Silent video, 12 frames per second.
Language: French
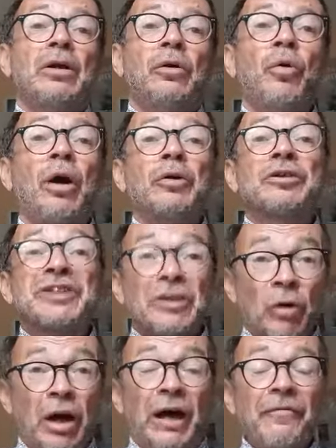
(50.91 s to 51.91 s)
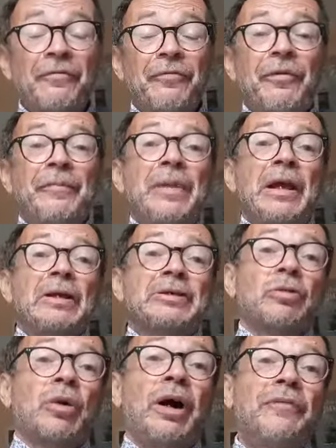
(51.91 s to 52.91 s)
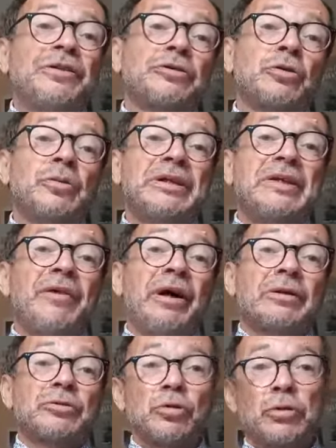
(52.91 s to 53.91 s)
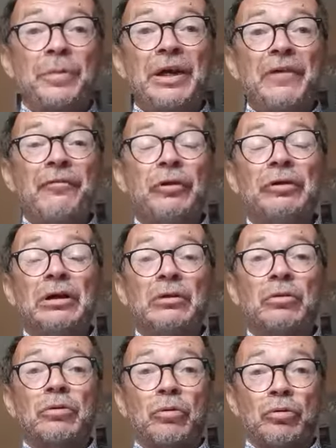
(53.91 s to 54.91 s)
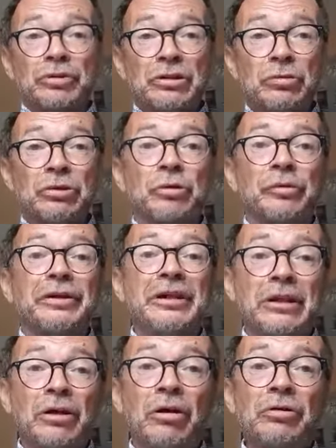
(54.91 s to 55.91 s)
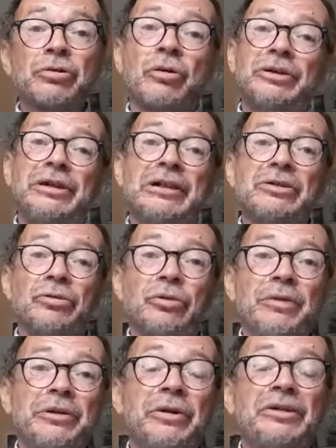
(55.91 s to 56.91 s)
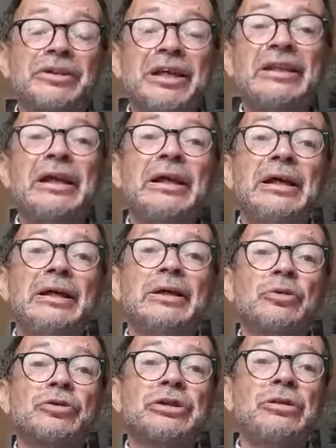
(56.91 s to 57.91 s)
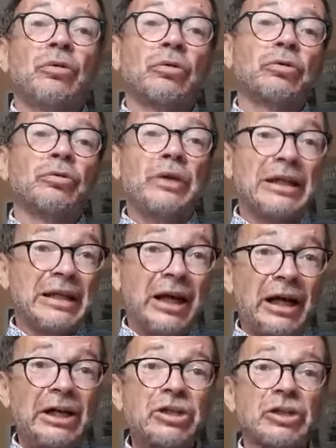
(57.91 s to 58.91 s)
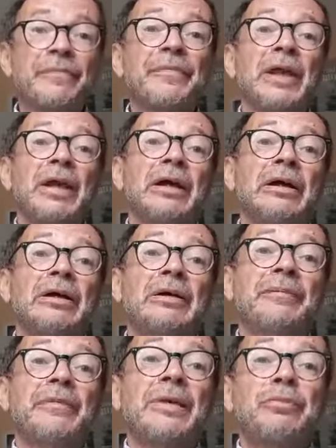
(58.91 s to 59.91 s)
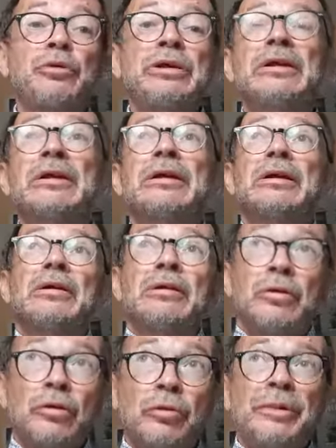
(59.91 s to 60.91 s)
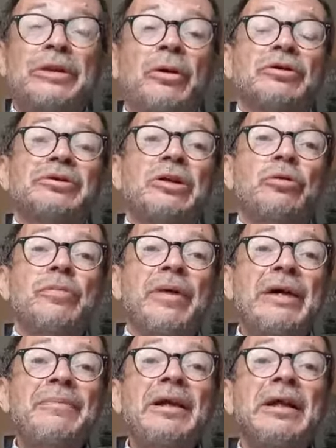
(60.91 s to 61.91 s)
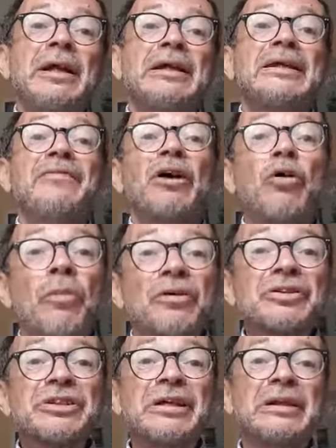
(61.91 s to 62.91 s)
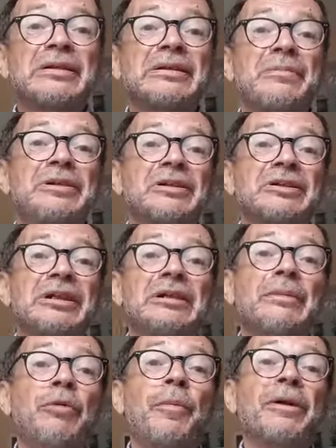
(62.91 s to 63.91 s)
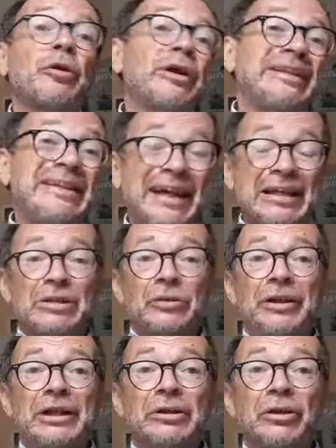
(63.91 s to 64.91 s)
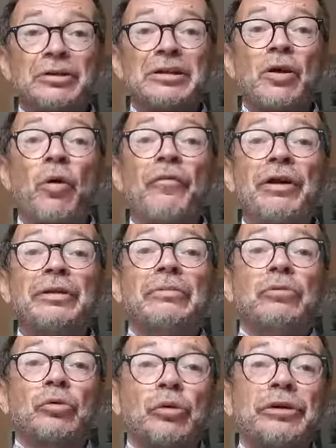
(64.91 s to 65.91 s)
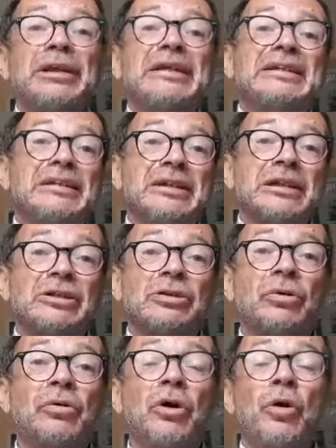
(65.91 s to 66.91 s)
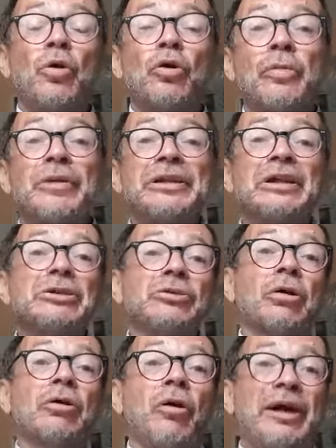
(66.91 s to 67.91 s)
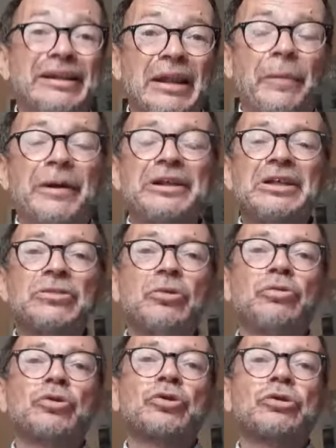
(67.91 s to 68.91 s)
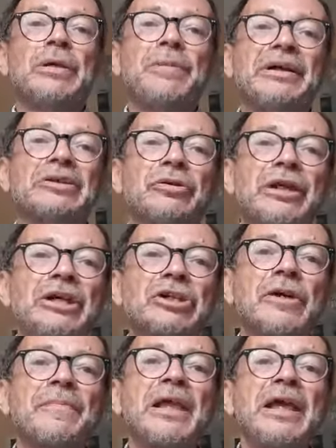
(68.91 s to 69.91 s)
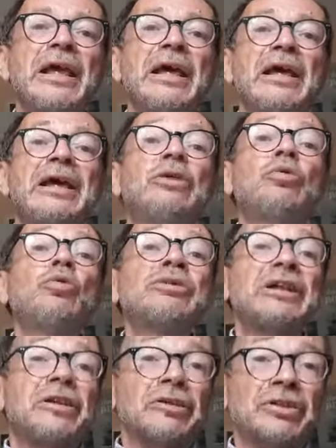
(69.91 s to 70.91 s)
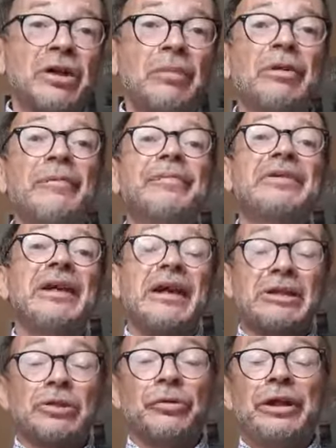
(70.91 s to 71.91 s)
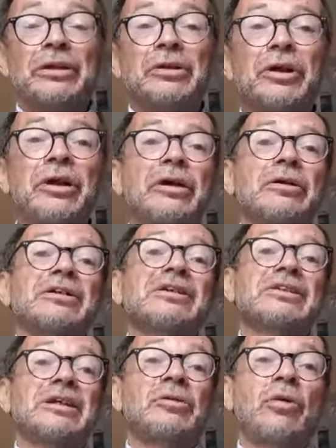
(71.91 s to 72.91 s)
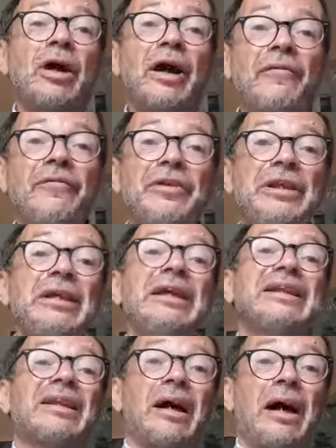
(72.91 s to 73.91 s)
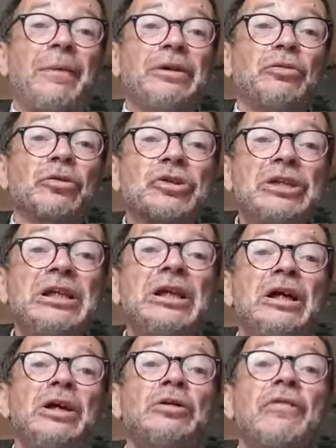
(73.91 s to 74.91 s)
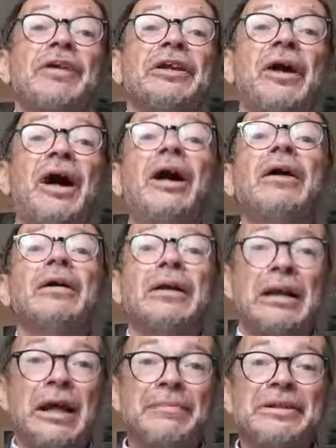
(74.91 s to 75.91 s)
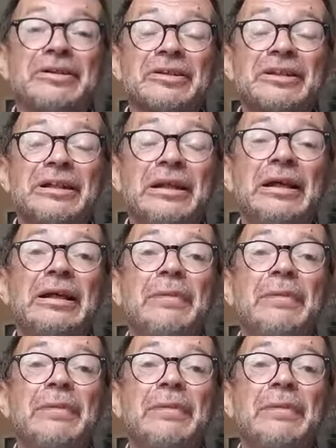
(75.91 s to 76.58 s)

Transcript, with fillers: On aura le scénographe Scénographe, c'est celui qui va s'occuper à la fois de la constitution des décors, sur indication du metteur en scène, et aussi donc de l'éclairage, euh, et puis le metteur en scène lui-même, qui va commencer sa mise en scène d'abord la direction d'acteur, c'est-à-dire on va donner les indications aux comédiens sur leur interprétation du jeu des personnages, et tout cet ensemble, direction d'acteur, scénographie, dramaturgie, deviendra la mise en scène.